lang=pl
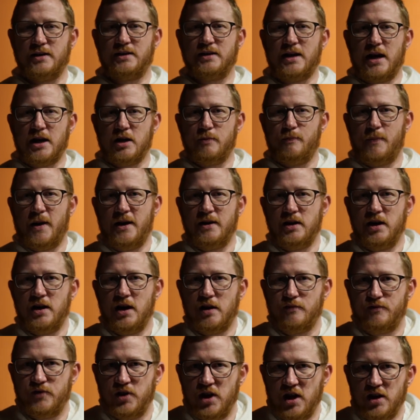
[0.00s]
Tak, panie,
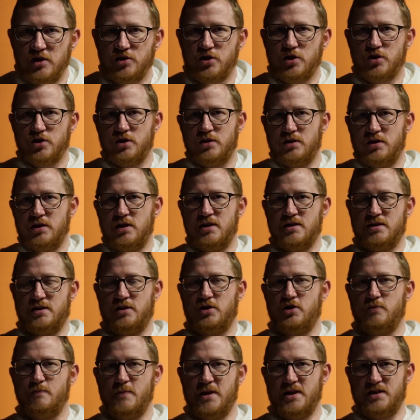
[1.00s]
ja wierzę, że ty
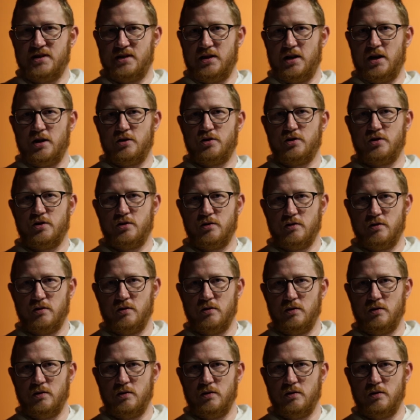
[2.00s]
jesteś Mesjasz